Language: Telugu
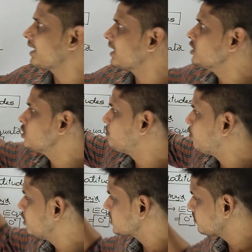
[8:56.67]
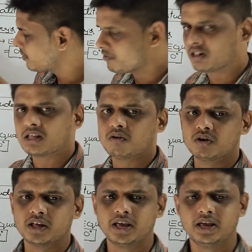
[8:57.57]
దగ్గర నుంచి పోల్స్ వైపు వెళ్తూ
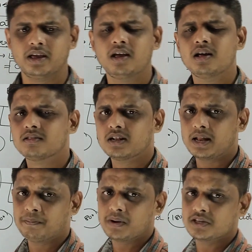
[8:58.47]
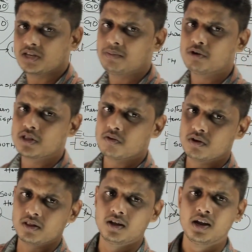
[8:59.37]
ఉంటే ద టెంపరేచర్ ఏమవుతూ
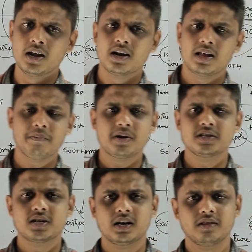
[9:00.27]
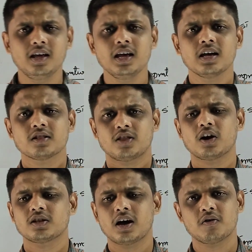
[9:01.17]
ఉంటుంది టెంపరేచర్ అనేది
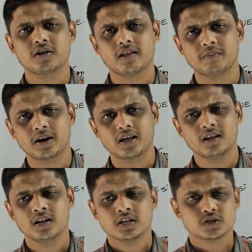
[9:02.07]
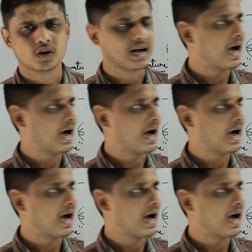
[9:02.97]
తగ్గుతూ ఉంటుంది అనమాట సో